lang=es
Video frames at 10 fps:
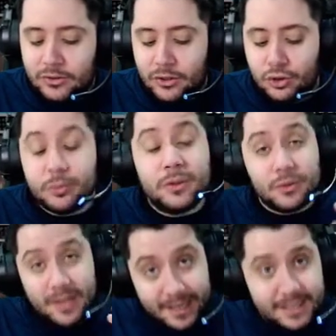tengo subido,
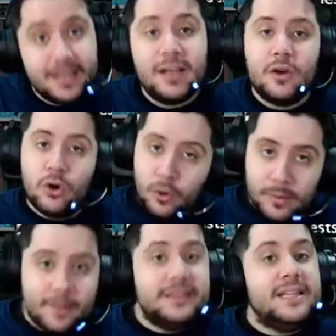y ahí,
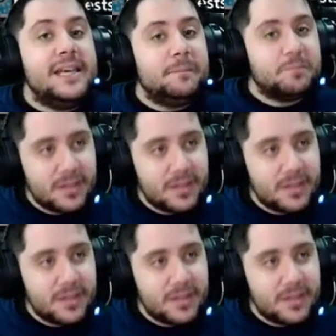obviamente,